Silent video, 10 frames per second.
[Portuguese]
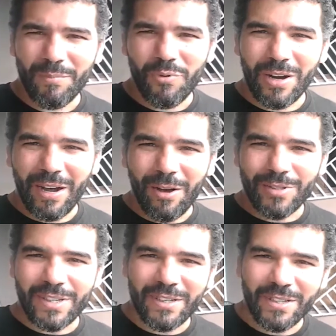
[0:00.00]
por
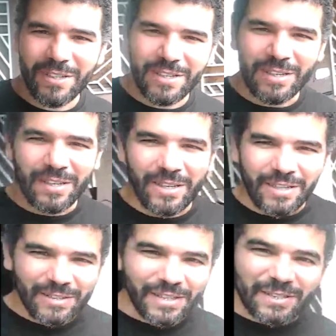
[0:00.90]
causa
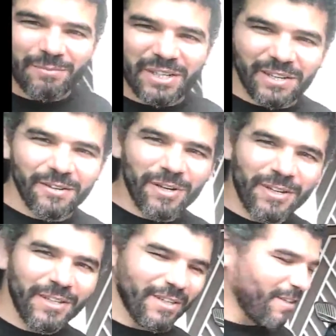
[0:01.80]
desse brinquedo
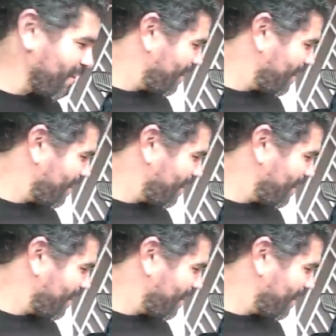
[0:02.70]
aqui.